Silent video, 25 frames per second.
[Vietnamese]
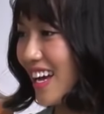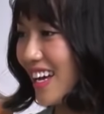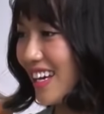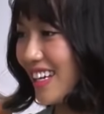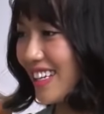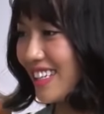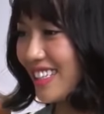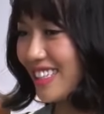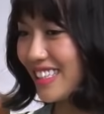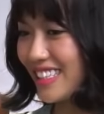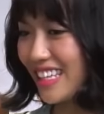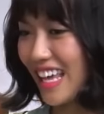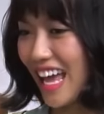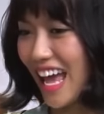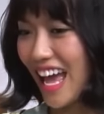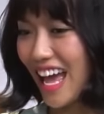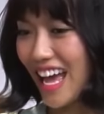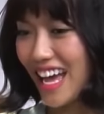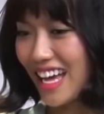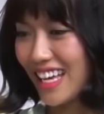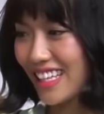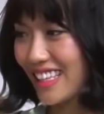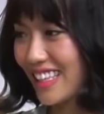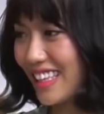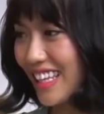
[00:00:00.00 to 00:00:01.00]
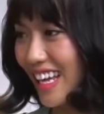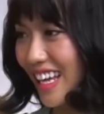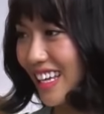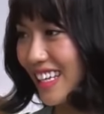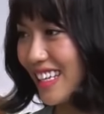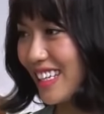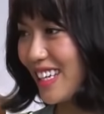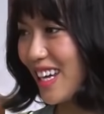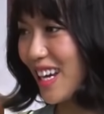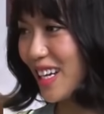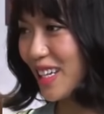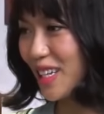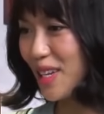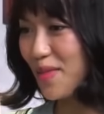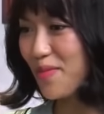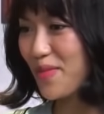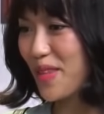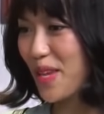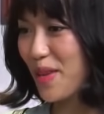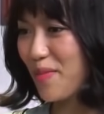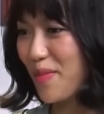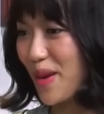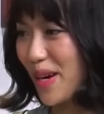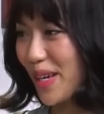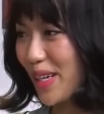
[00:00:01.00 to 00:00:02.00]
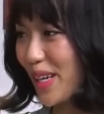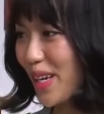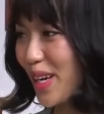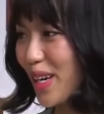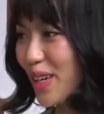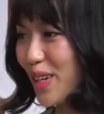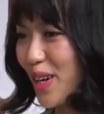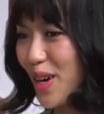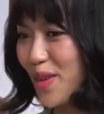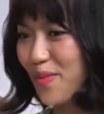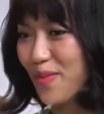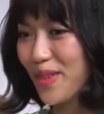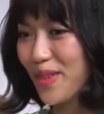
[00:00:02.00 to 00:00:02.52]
à, dạ tại à, kim chi bận cho nên